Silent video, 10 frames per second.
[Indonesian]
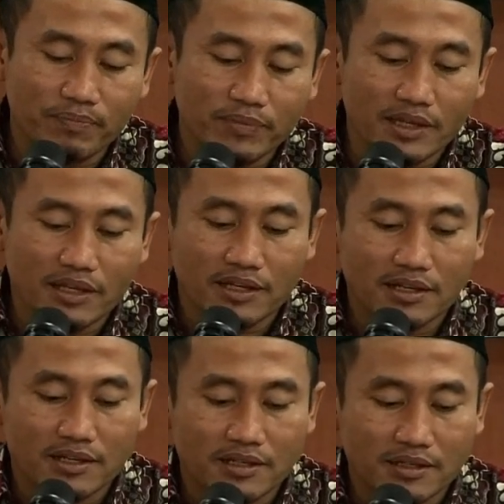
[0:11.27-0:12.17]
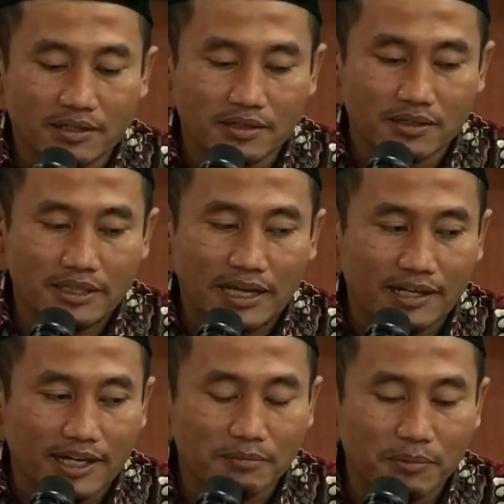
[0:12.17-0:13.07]
uh,
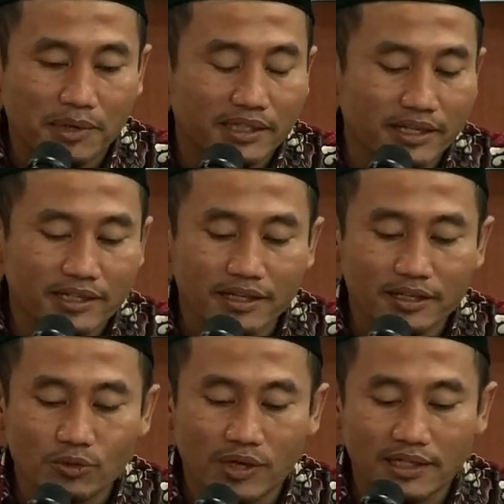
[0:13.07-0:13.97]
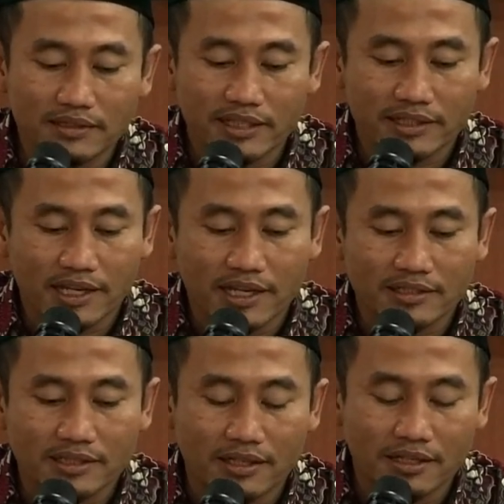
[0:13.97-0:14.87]
dengarkan pemateri yang kedua. Kita
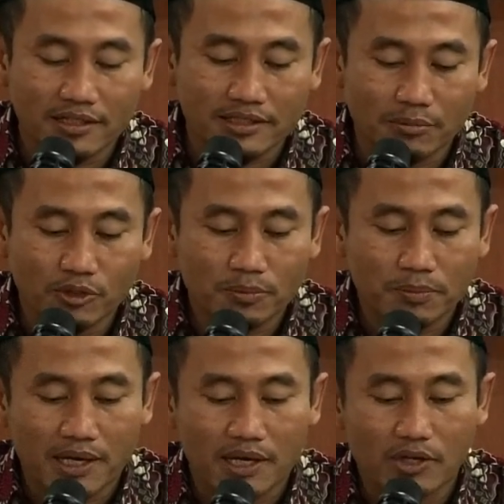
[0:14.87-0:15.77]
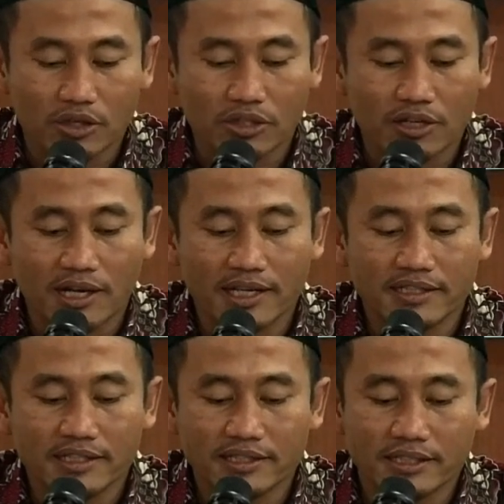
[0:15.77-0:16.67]
uh, sambut Pak Dr.
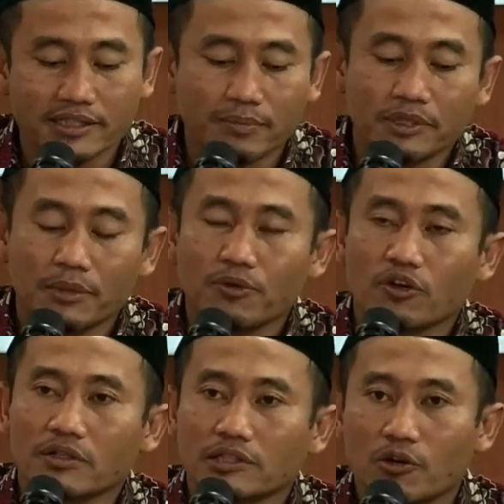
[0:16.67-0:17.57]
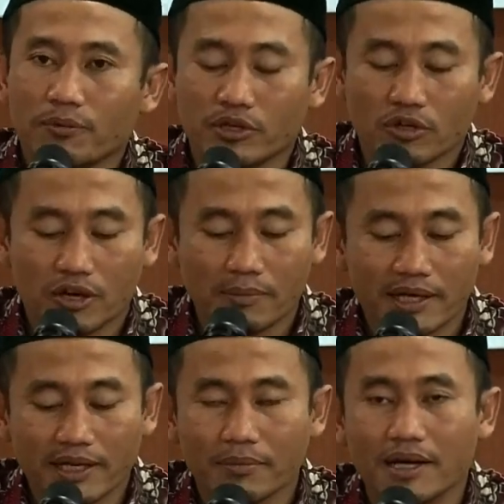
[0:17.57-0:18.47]
Haji Cecep Taufikur Rahman
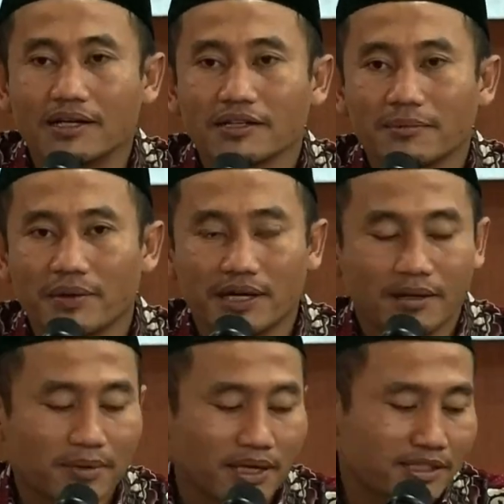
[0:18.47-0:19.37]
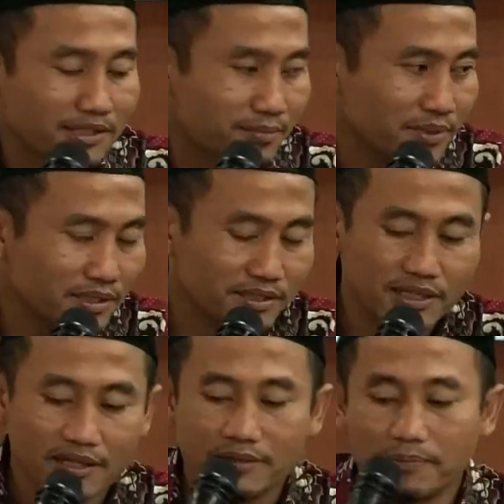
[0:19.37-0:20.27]
MA. Kepada Pak Cecep
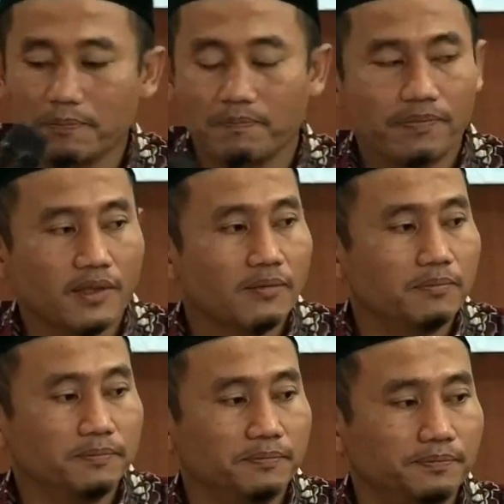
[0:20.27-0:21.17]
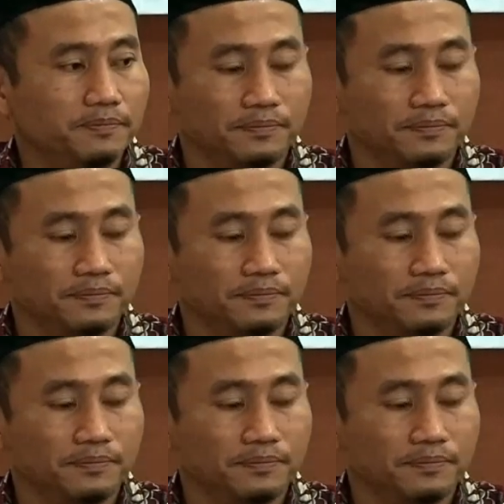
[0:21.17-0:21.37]
disilakan. Baik,